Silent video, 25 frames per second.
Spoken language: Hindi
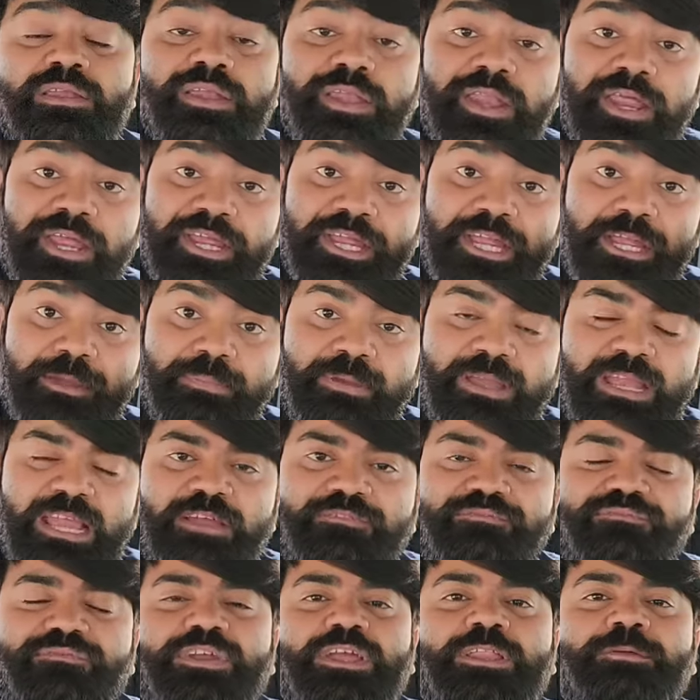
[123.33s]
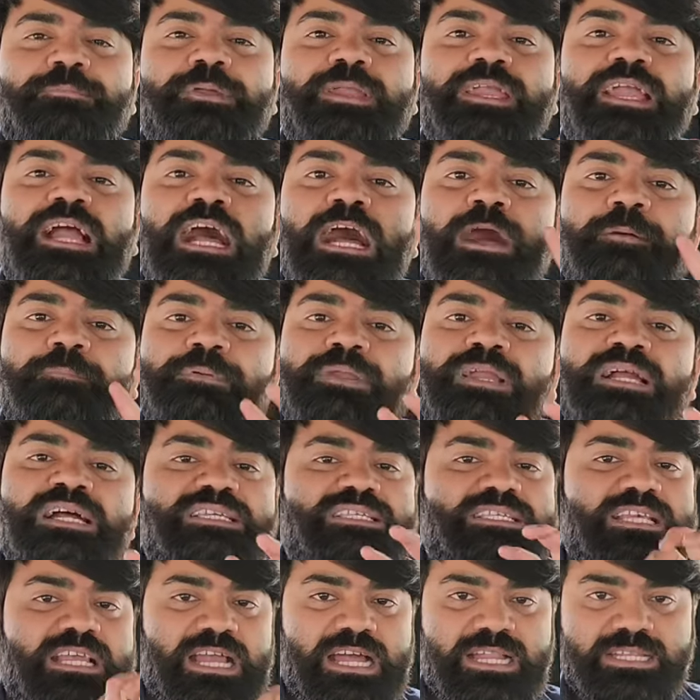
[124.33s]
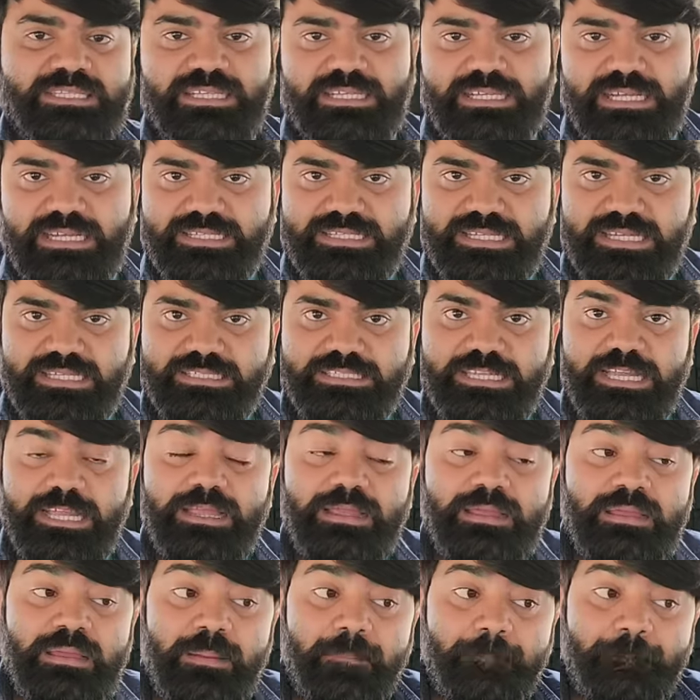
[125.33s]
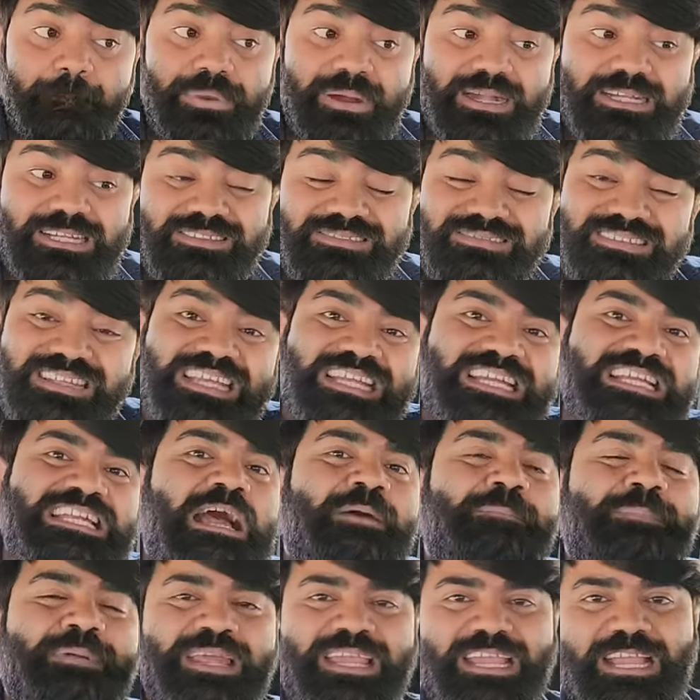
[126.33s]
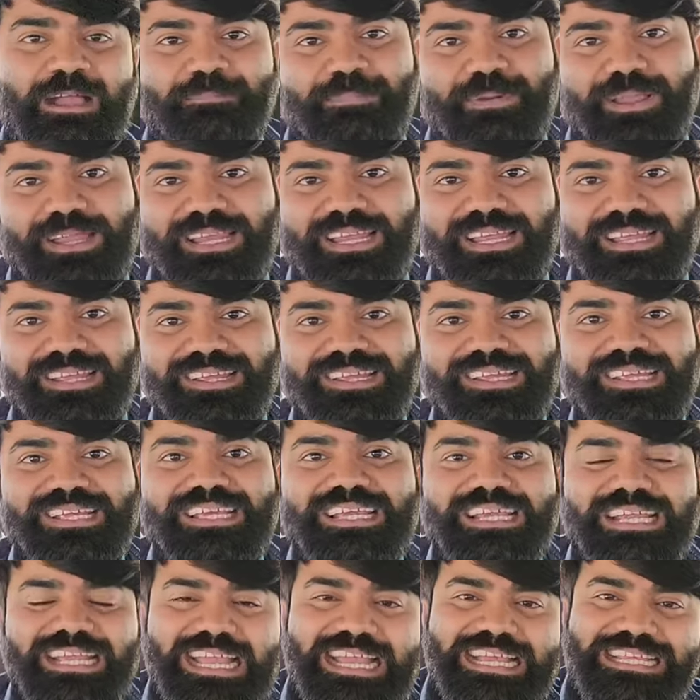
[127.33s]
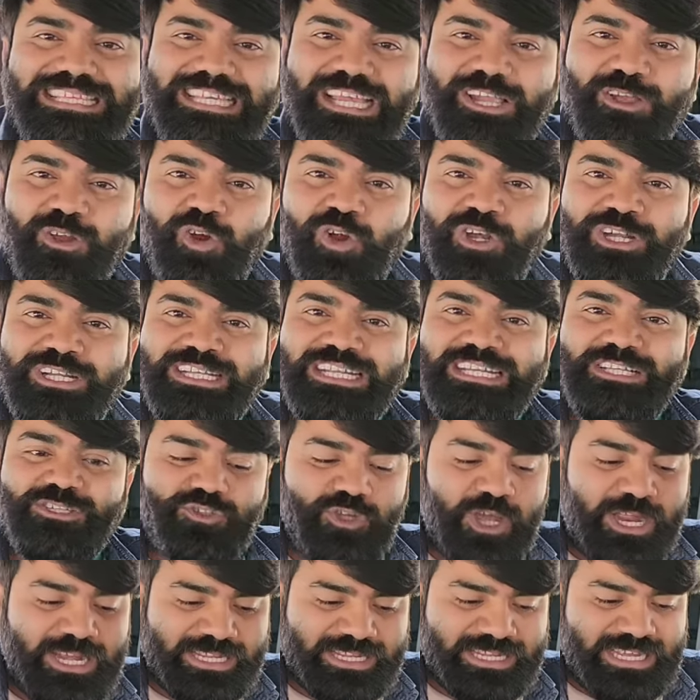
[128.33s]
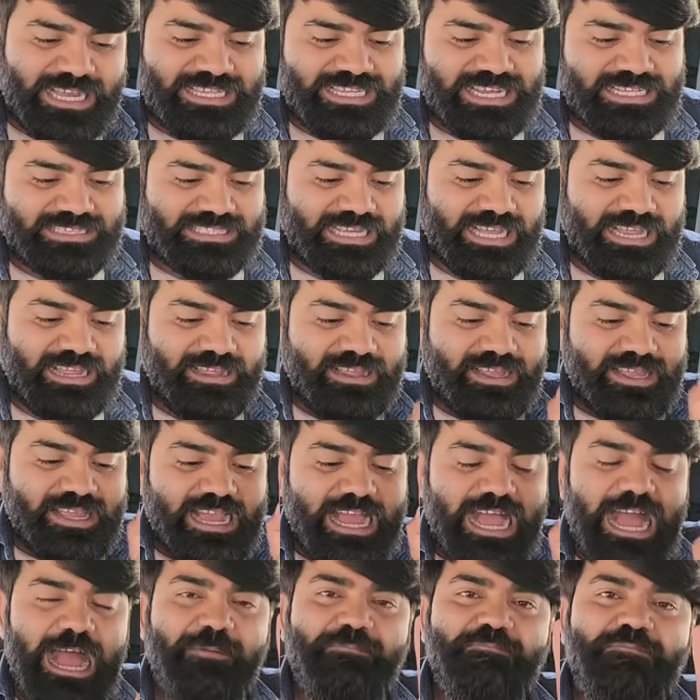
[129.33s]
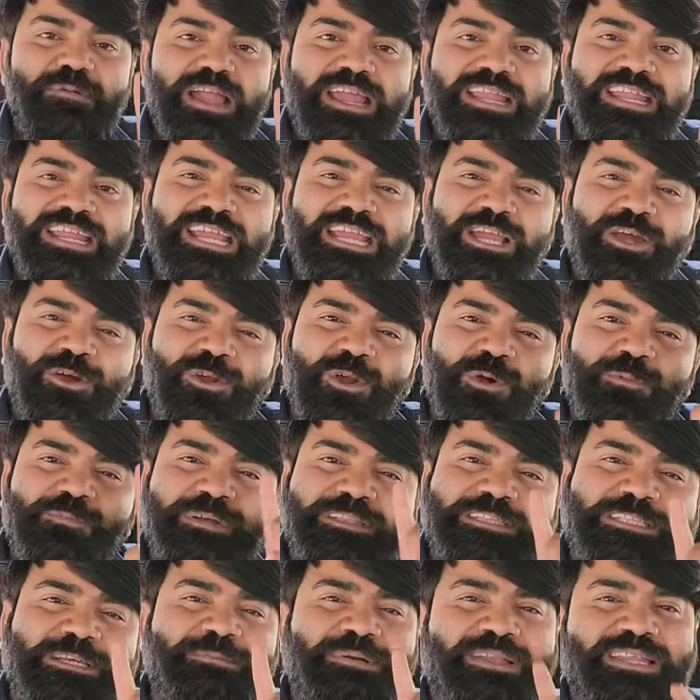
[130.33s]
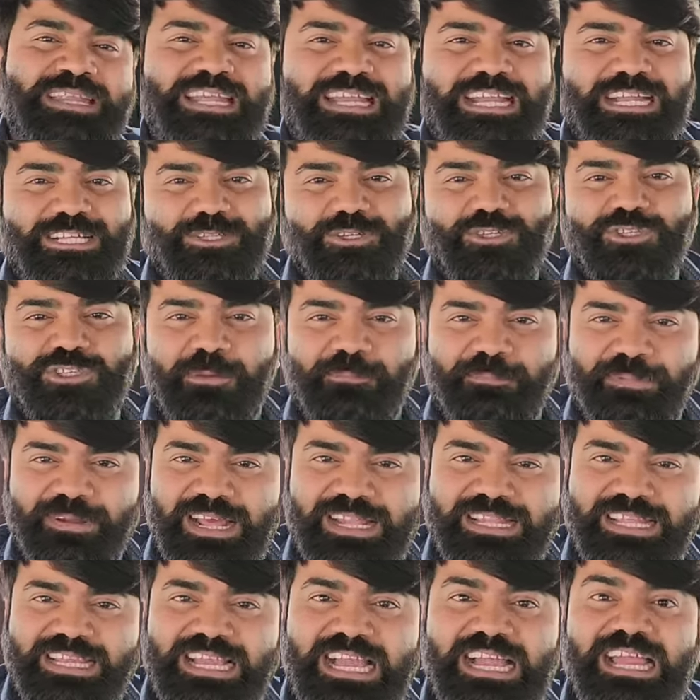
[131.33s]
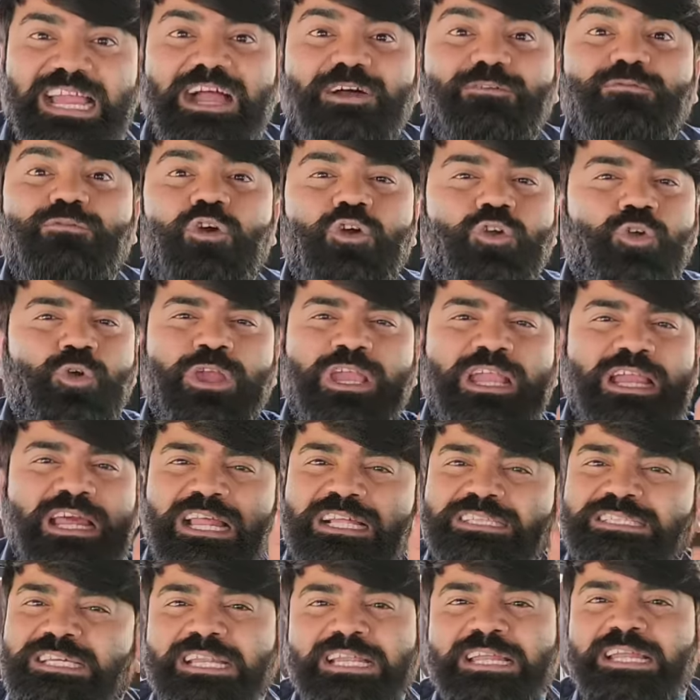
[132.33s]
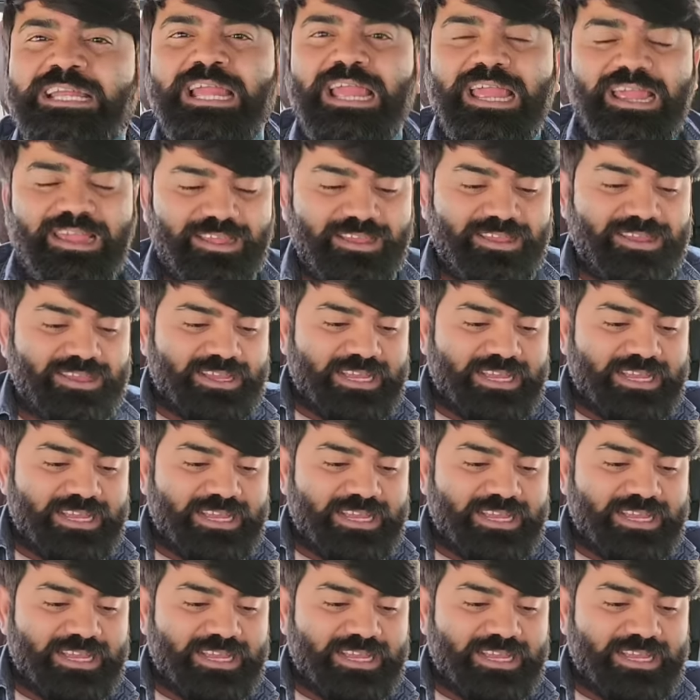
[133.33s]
नहीं भी है फिर भी आप यहां से अर्निंग कर सकते हैं बट सीखना पड़ेगा पहले कैसे कॉन्टेस्ट ज्वाइन किया जाता है अब मैंने करोड़पति बनने का जो सपना दिखाया वो कोई गलत नहीं है